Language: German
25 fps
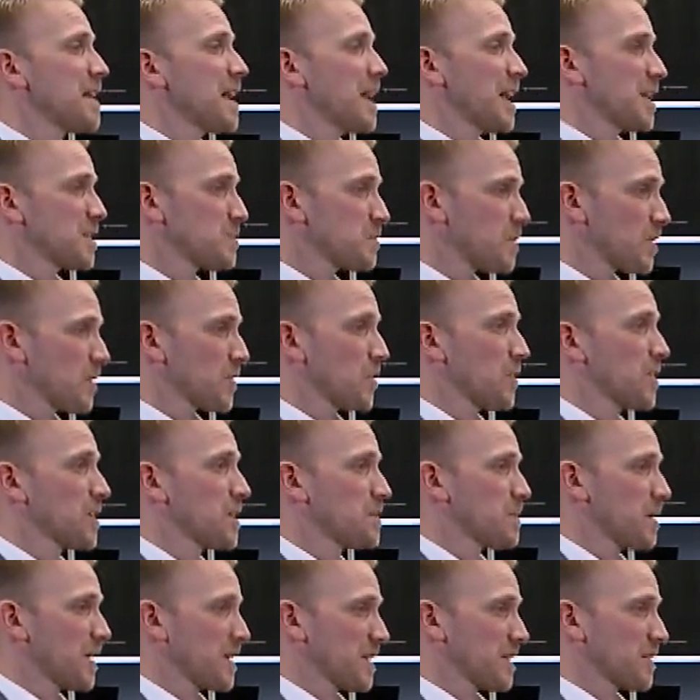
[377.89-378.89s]
erstmal noch
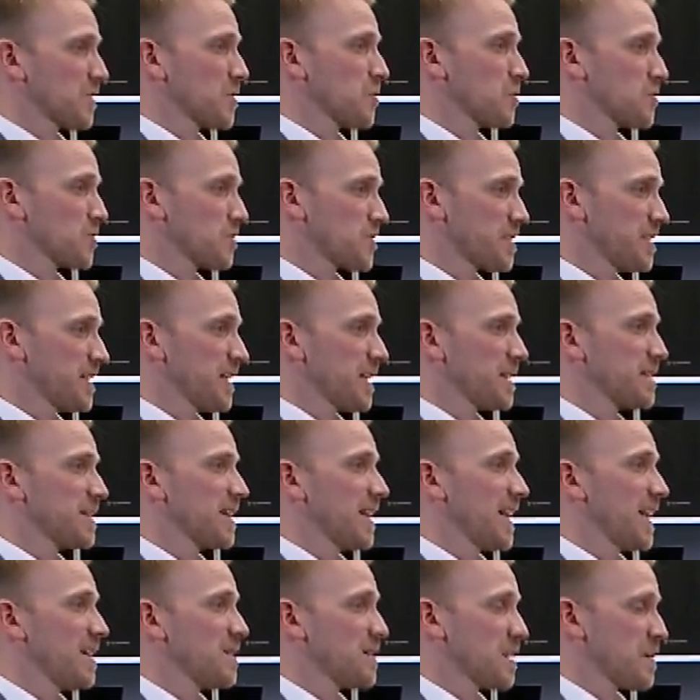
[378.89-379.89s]
jemanden konsultieren,
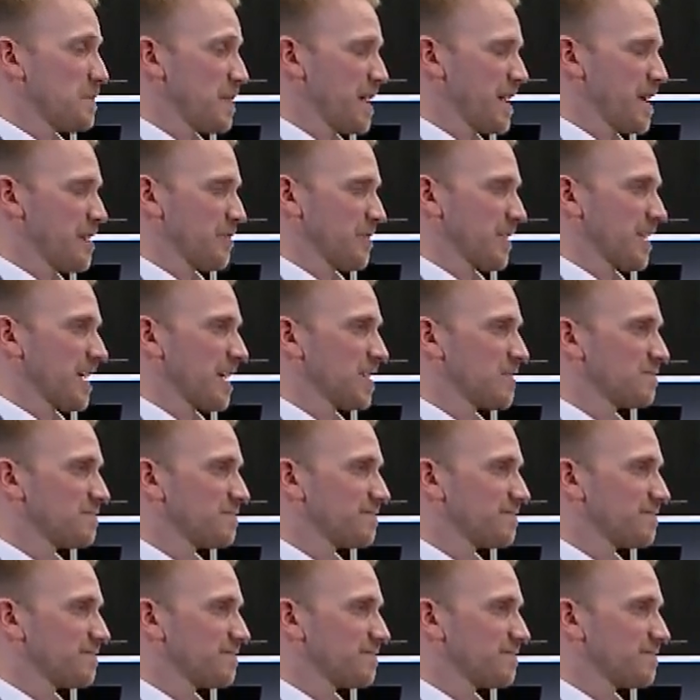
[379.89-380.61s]
der einen dabei helfen kann.